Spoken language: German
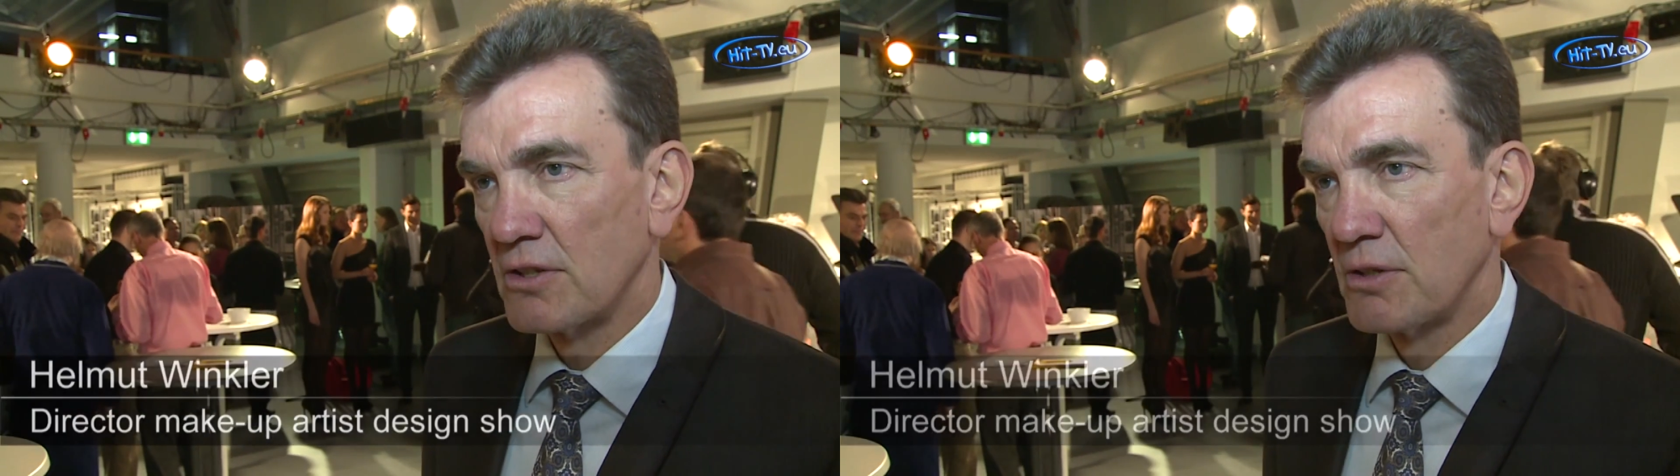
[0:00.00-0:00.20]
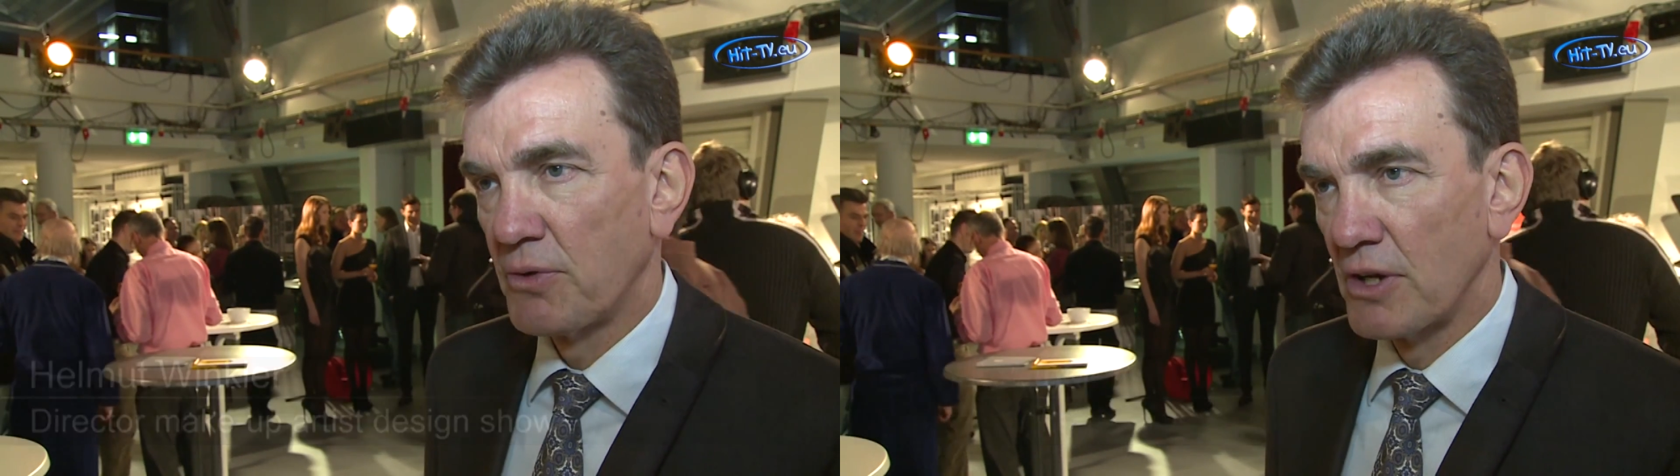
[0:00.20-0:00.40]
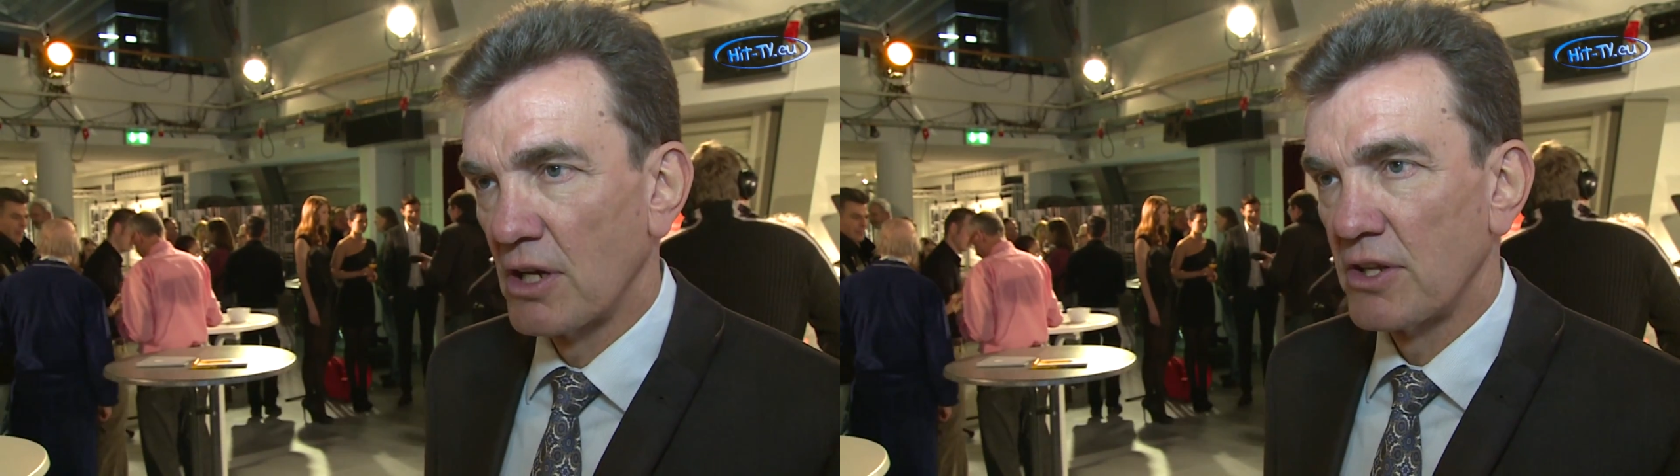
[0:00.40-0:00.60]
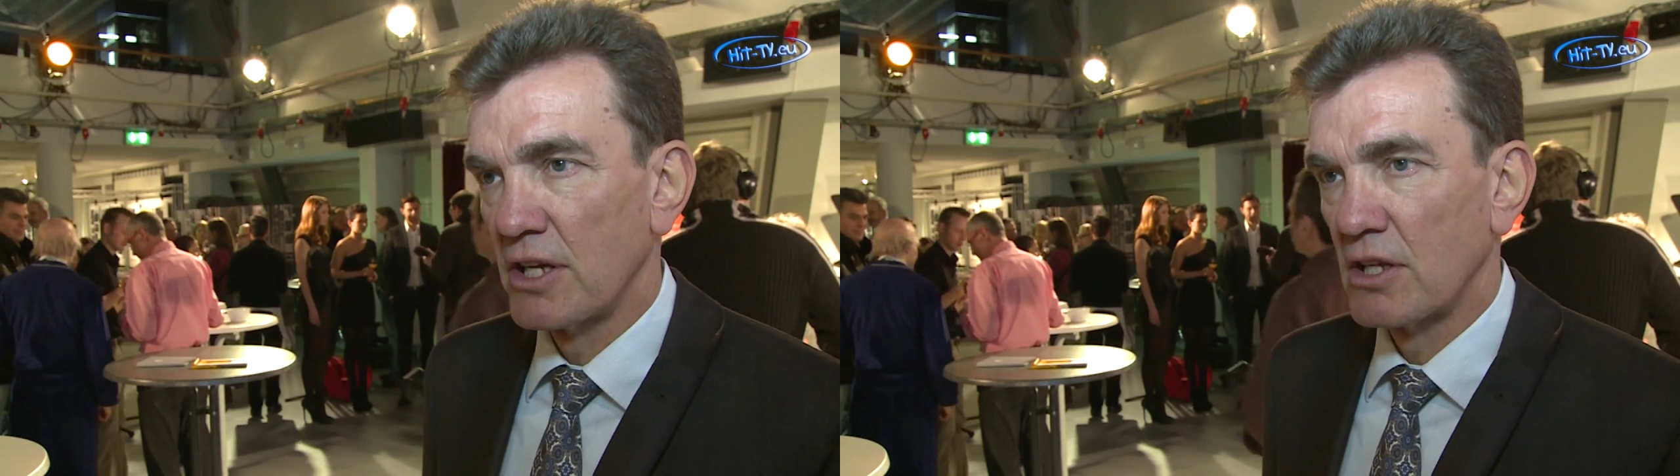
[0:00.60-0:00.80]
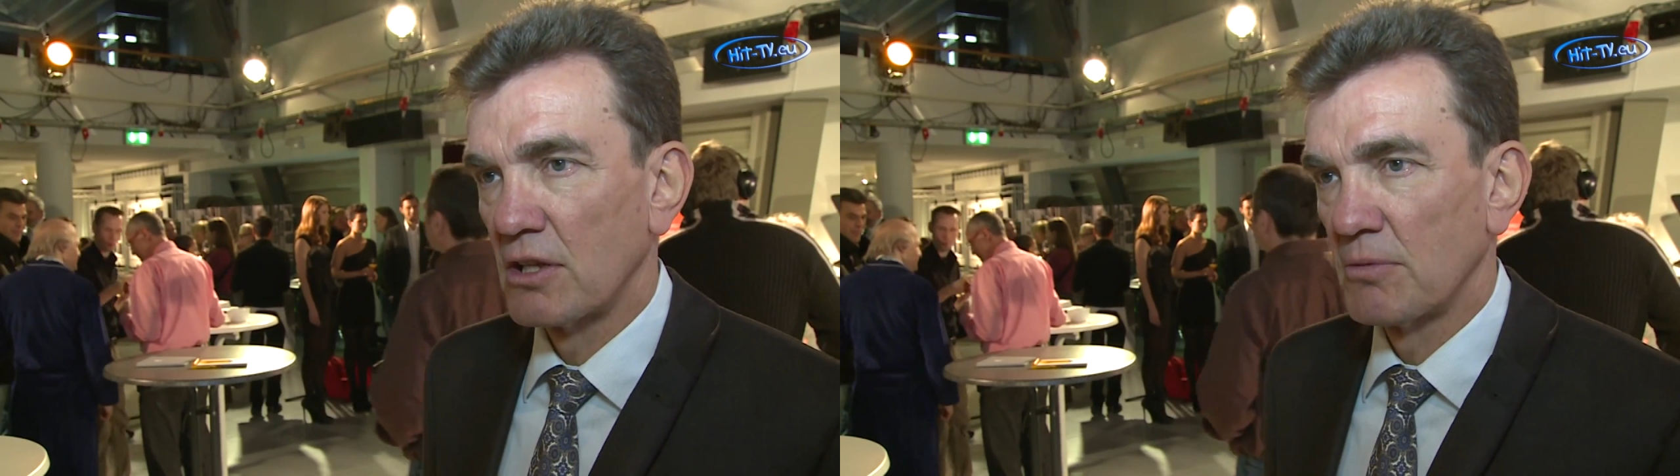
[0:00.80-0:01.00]
die
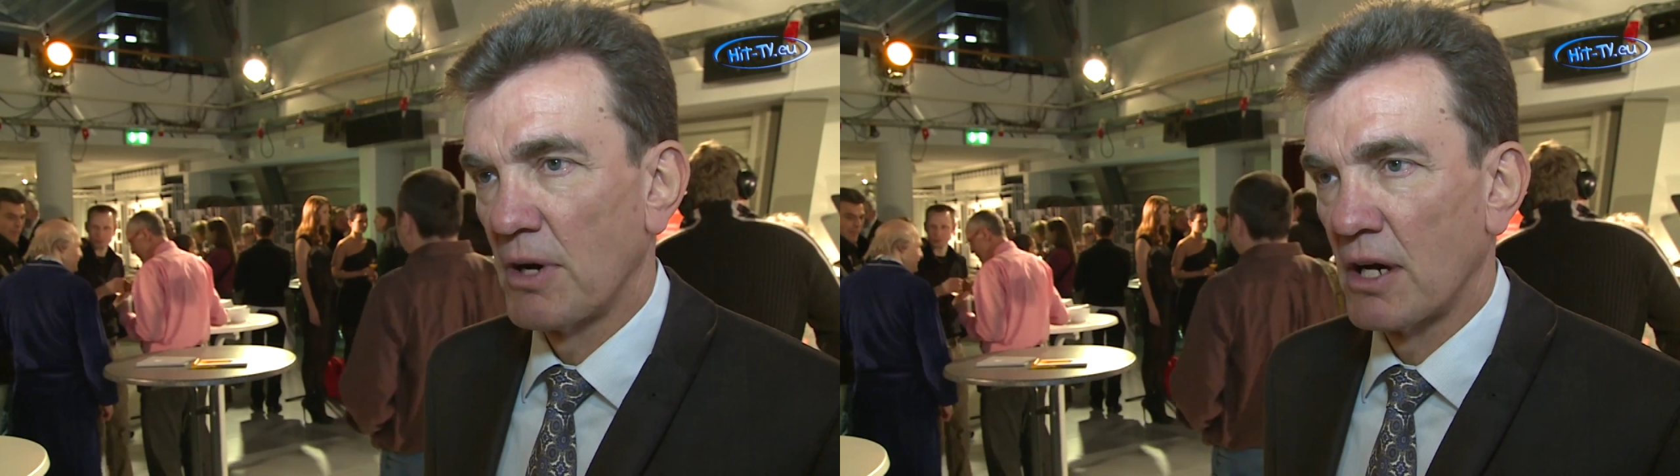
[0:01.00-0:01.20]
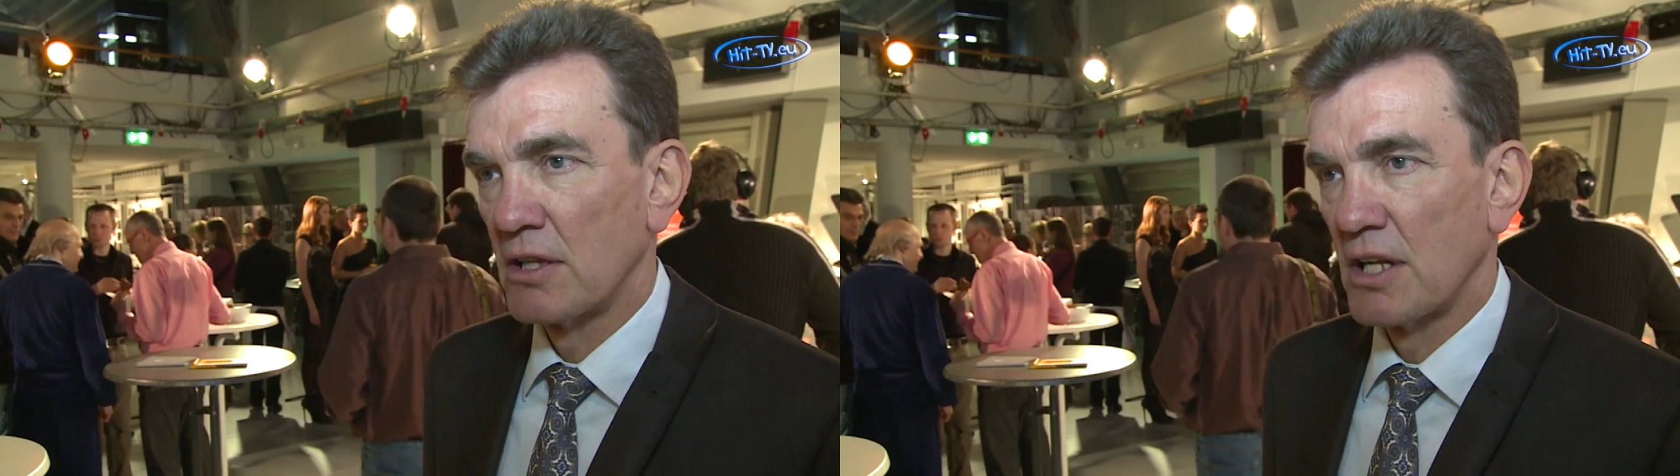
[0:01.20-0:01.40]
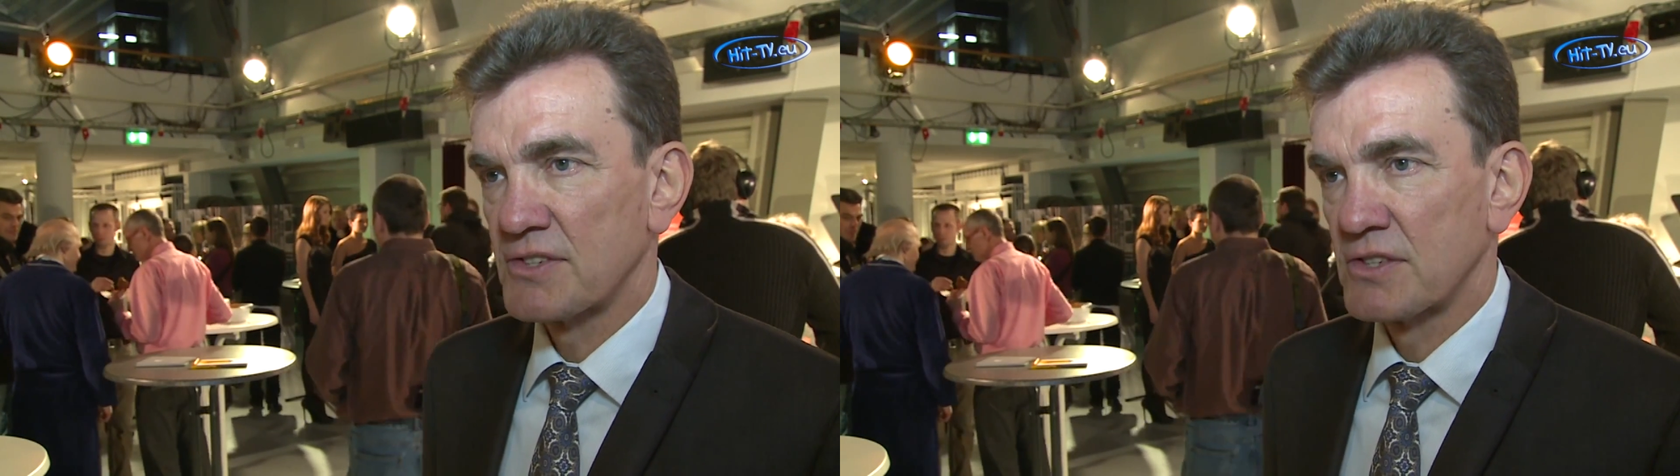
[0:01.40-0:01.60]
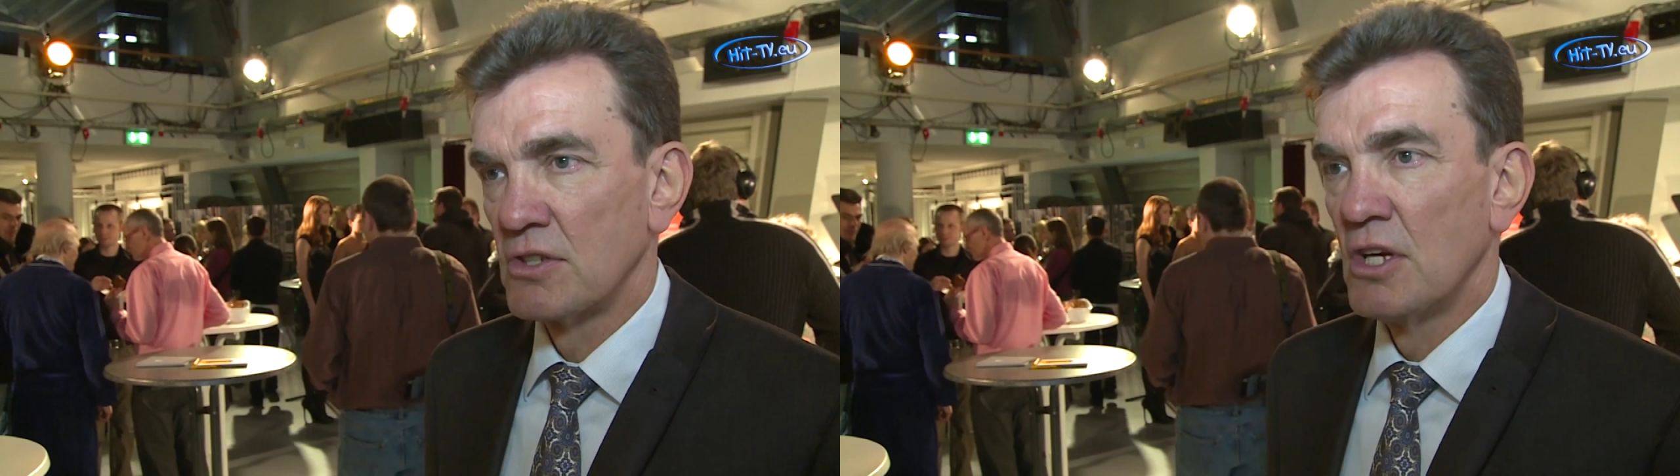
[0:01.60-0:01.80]
Fingernägel machen lassen.